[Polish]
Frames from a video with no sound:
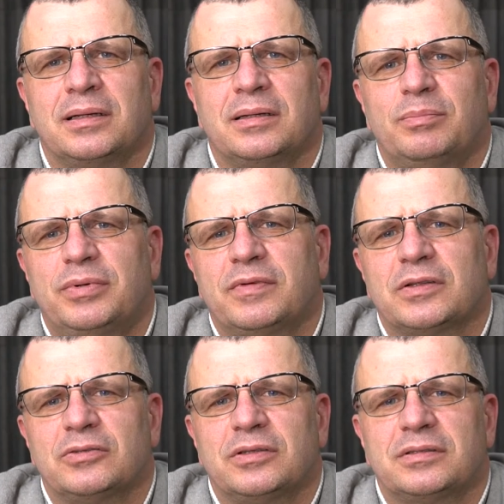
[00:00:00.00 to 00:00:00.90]

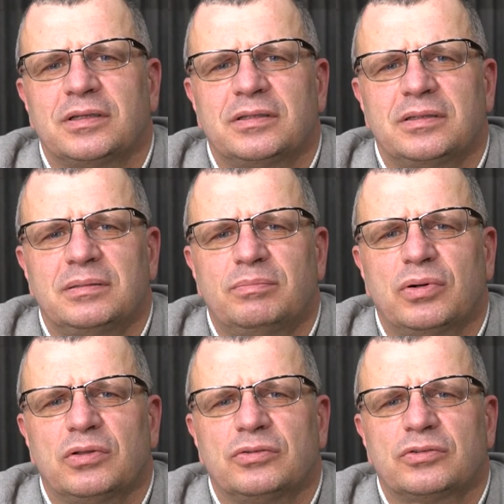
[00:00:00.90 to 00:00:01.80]
Bywa to niestety
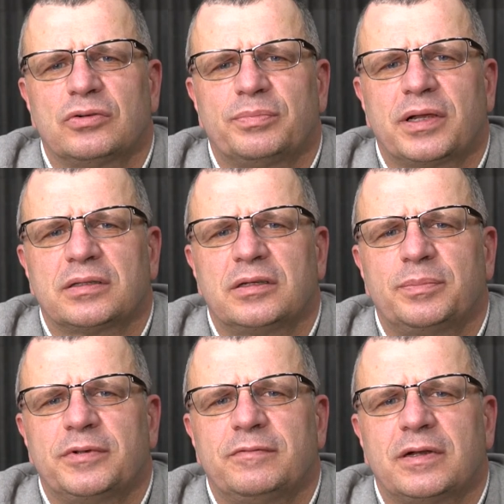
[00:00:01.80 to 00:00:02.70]
bolączką praktyk
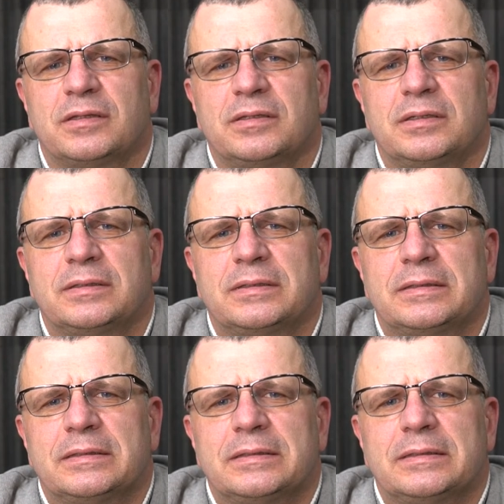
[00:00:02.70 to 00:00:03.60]
prywatnych,
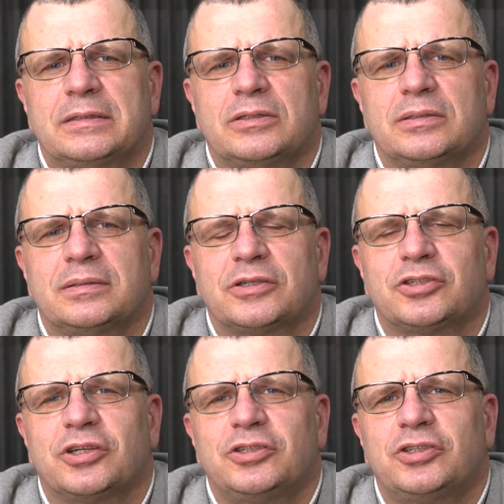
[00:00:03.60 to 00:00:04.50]
y, na
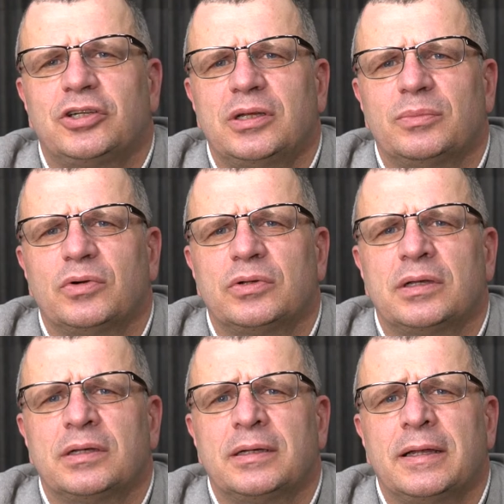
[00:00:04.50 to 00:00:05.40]
szczęście nie
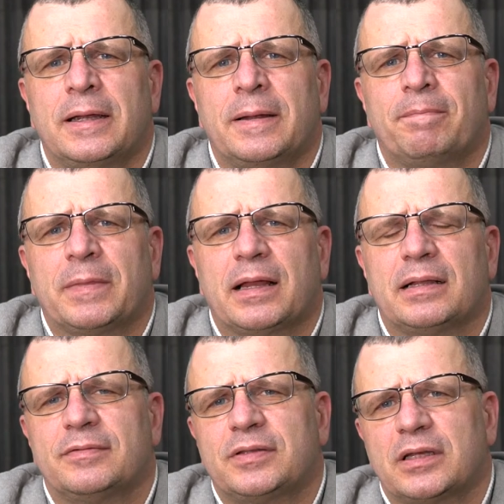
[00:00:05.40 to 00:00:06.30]
mojej,
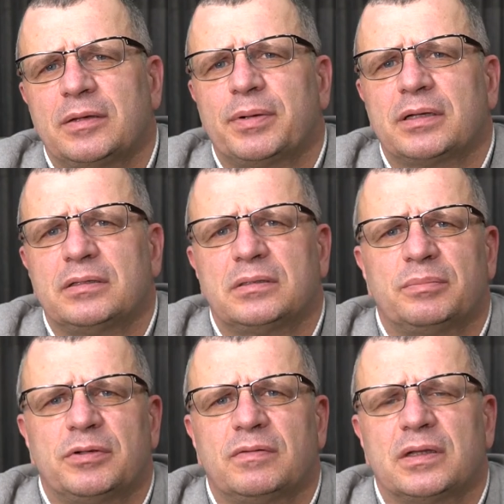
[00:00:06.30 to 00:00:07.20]
ale w takiej praktyce
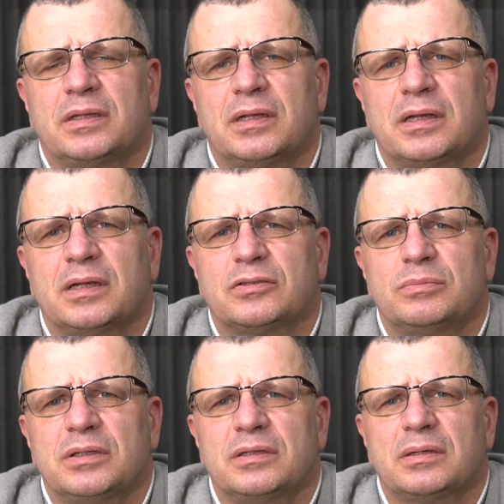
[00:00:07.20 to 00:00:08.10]
prywatnej lekarz
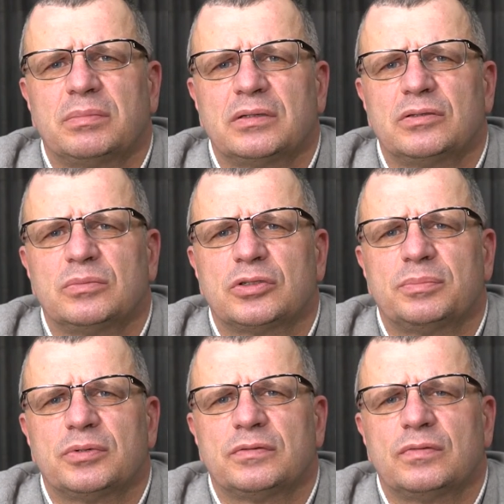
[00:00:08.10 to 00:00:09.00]
sobie nie za bardzo może
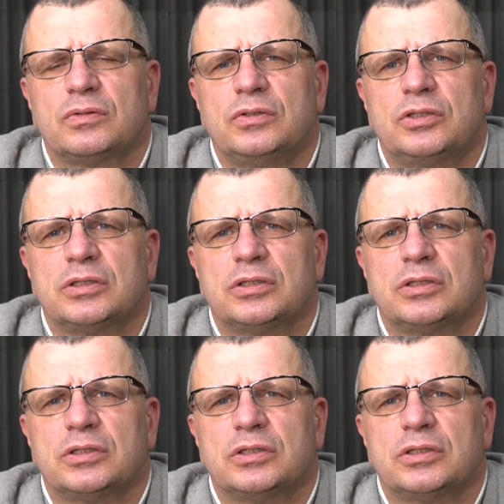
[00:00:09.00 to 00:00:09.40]
pozwolić